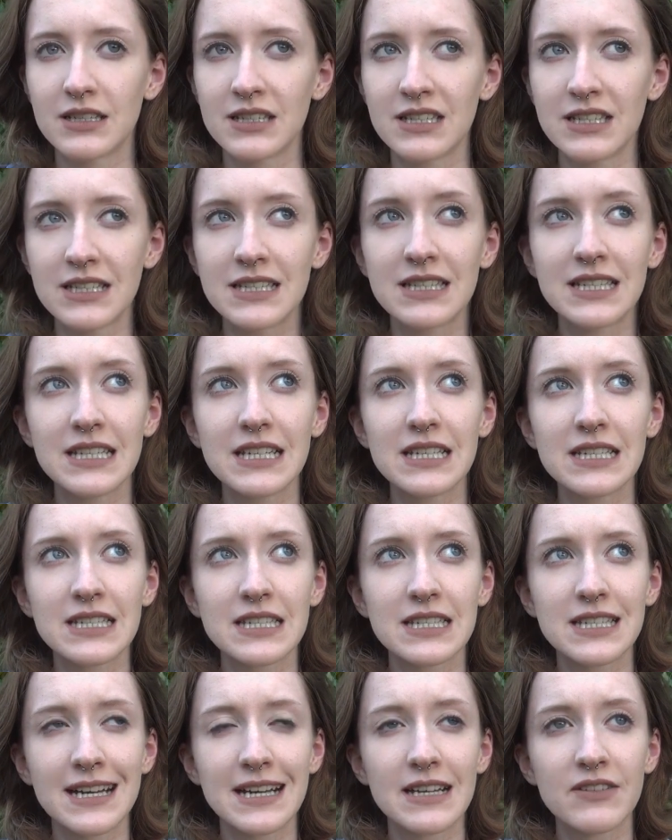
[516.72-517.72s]
diese Dinge
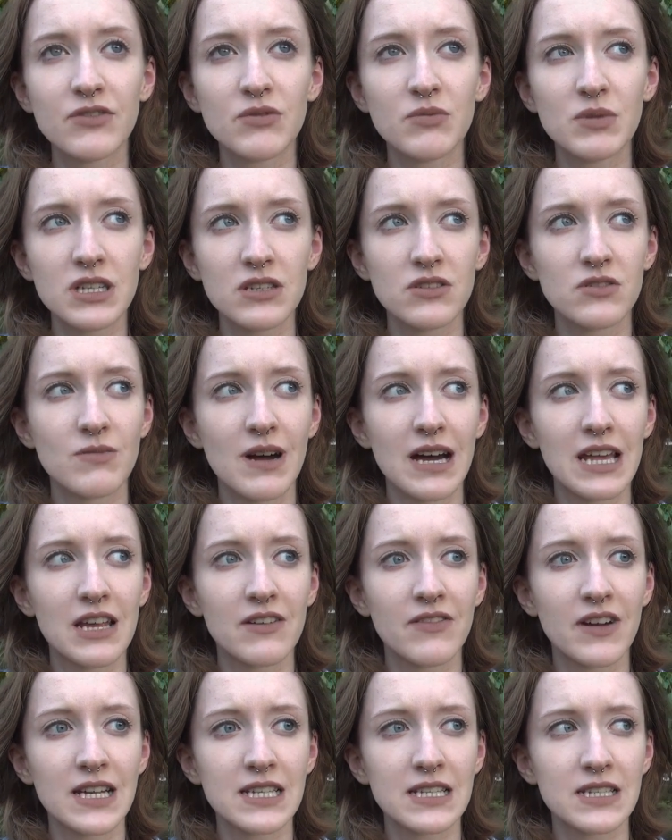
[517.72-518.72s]
sind halt für mich
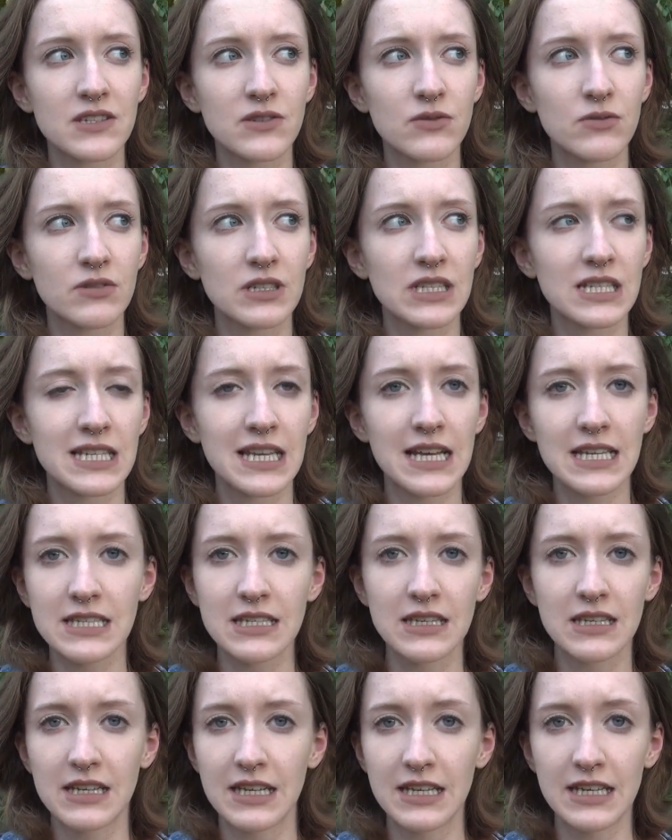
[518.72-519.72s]
normalerweise so, ich lasse
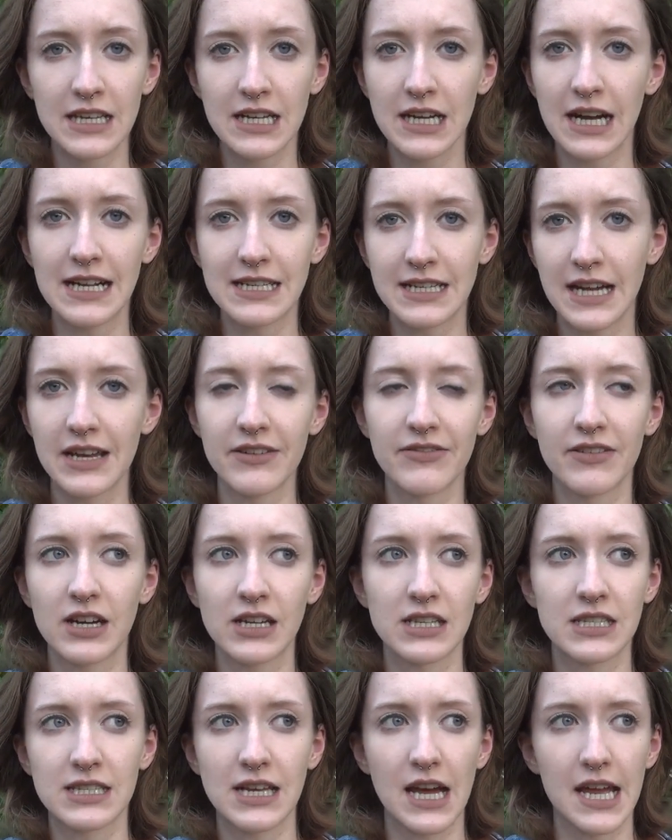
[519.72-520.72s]
denjenigen halt einfach
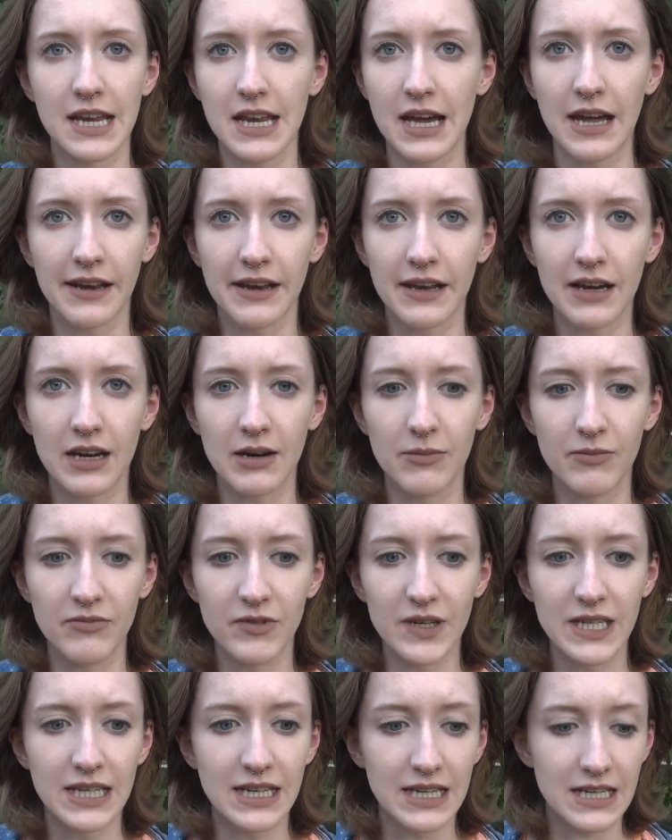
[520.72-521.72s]
in seinen Annahmen.
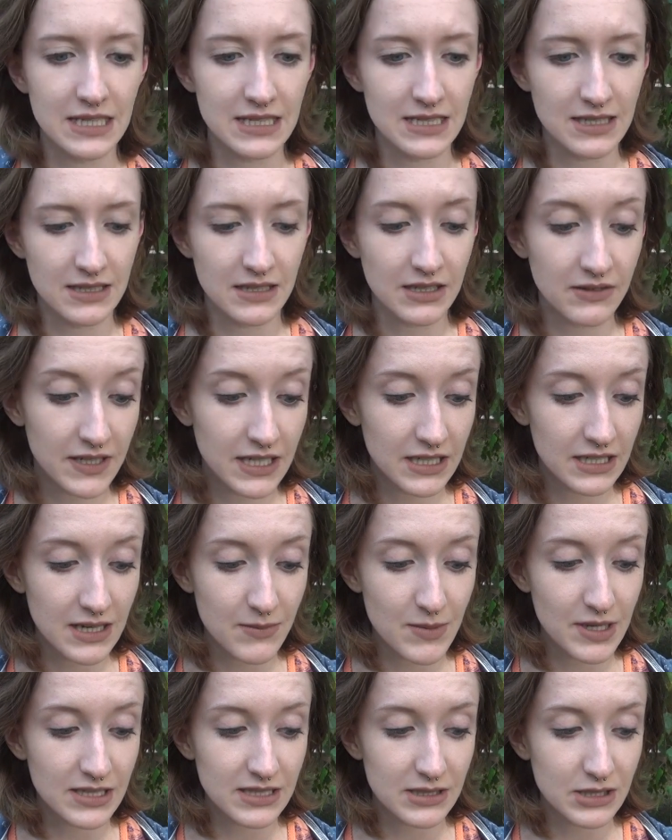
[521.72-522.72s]
Wenn er das, wenn
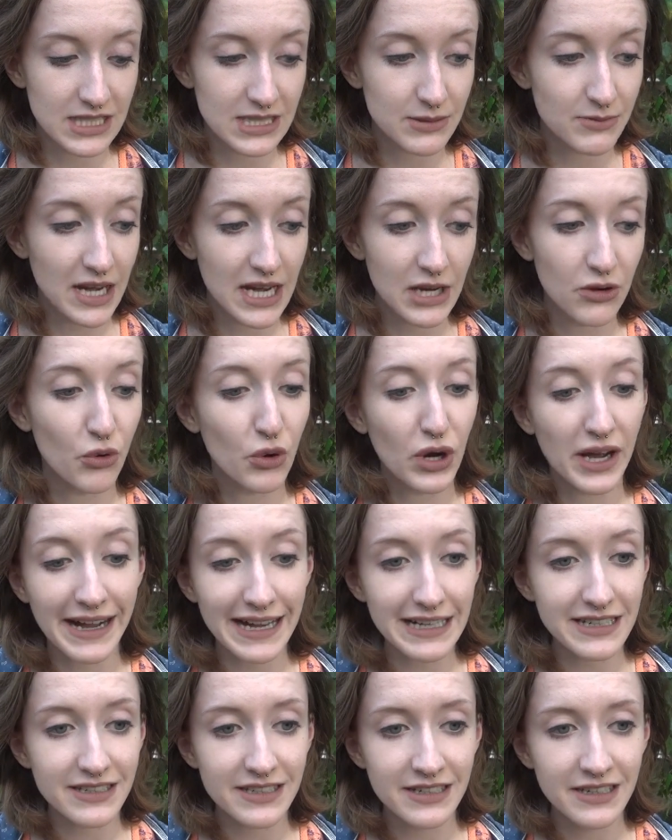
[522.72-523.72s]
niemand diese Meinung
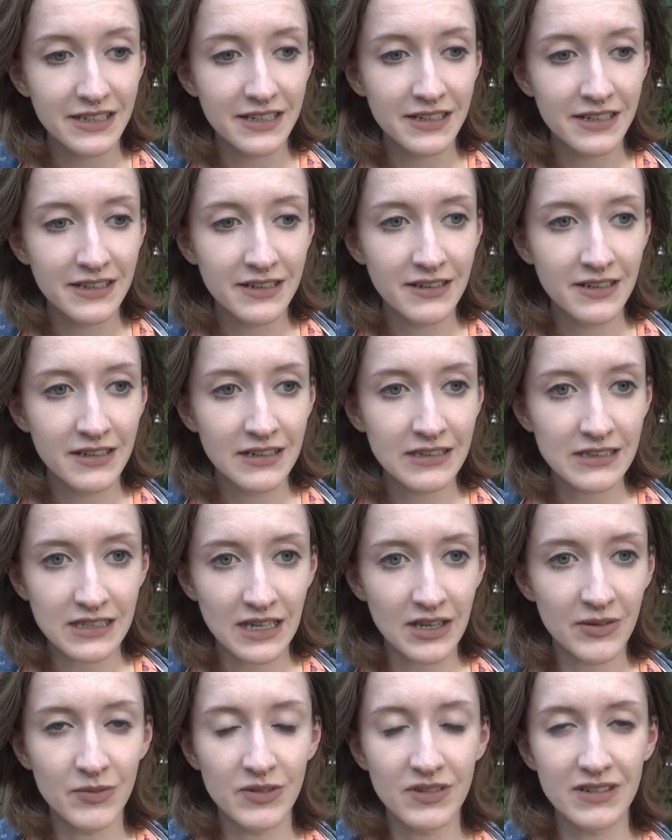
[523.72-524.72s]
hat,
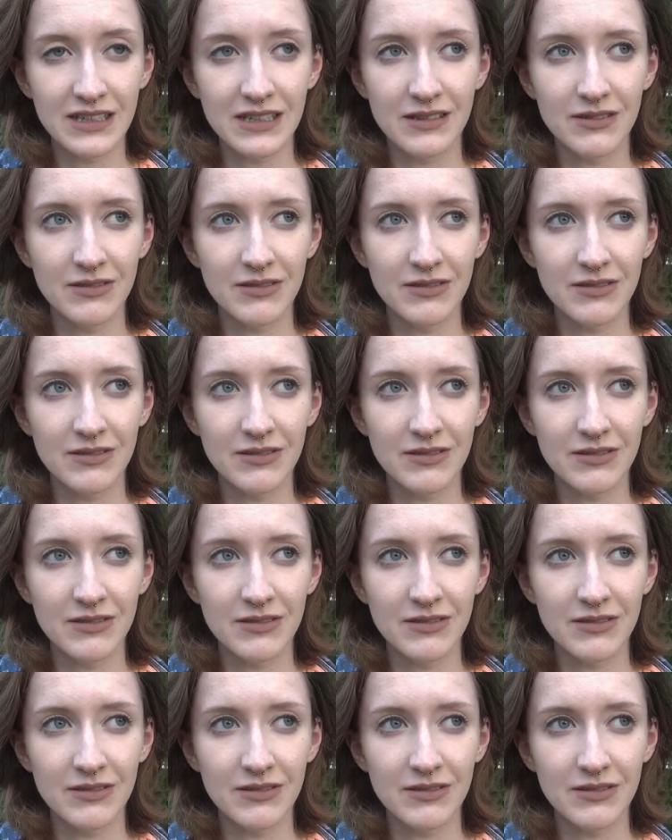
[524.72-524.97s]
dann